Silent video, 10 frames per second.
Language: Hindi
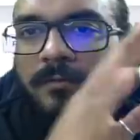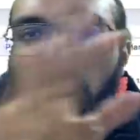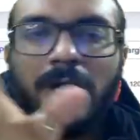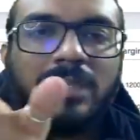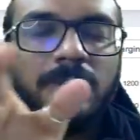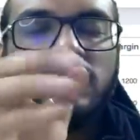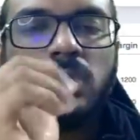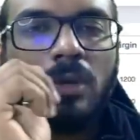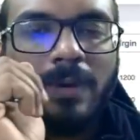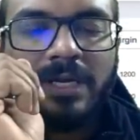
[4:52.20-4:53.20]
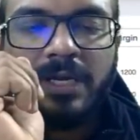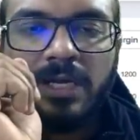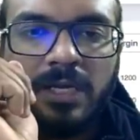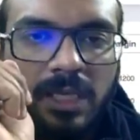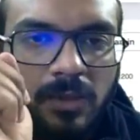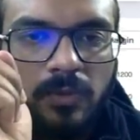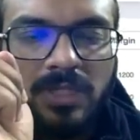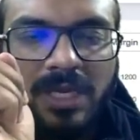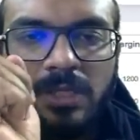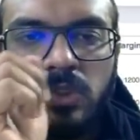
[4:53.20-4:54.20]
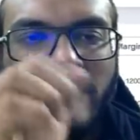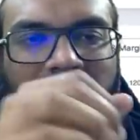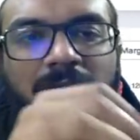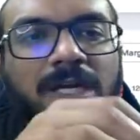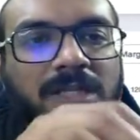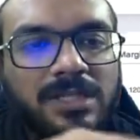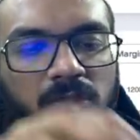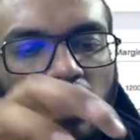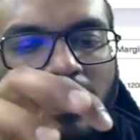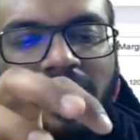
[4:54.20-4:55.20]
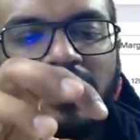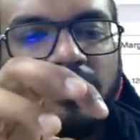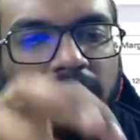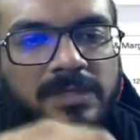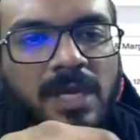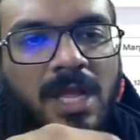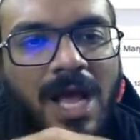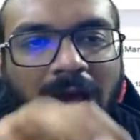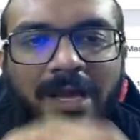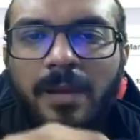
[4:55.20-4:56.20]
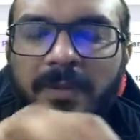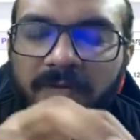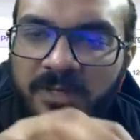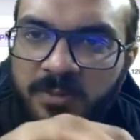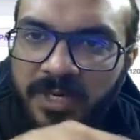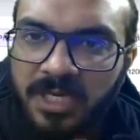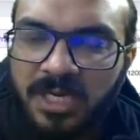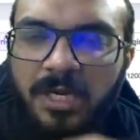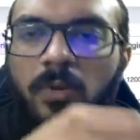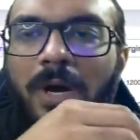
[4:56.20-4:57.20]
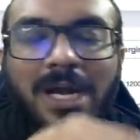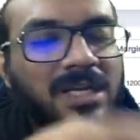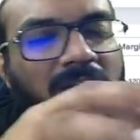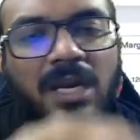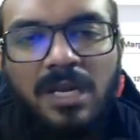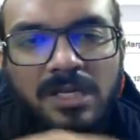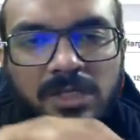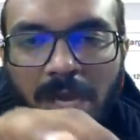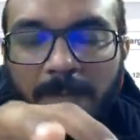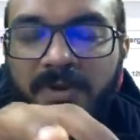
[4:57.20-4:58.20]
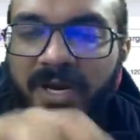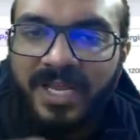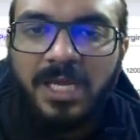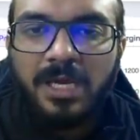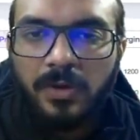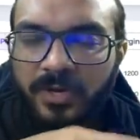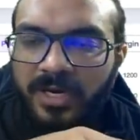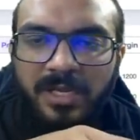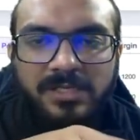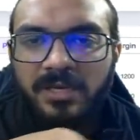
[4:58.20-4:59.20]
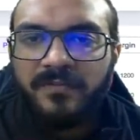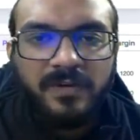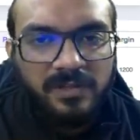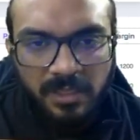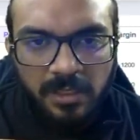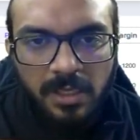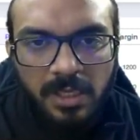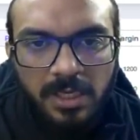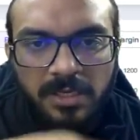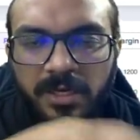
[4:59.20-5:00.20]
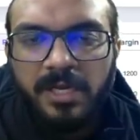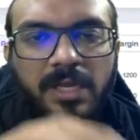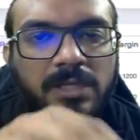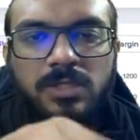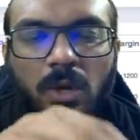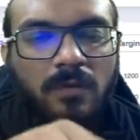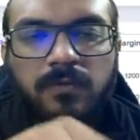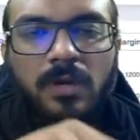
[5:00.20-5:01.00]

वो आदमी स्टॉक मार्केट का नहीं होता है जो ऐसा करता है स्टॉक मार्केट मीन्स अगर आप इन्वेस्टमेंट कर रहे हो अनलेस आप ट्रेडिंग कर रहे हो ट्रेडिंग इज अ डिफरेंट थिंग ट्रेडिंग इज नॉट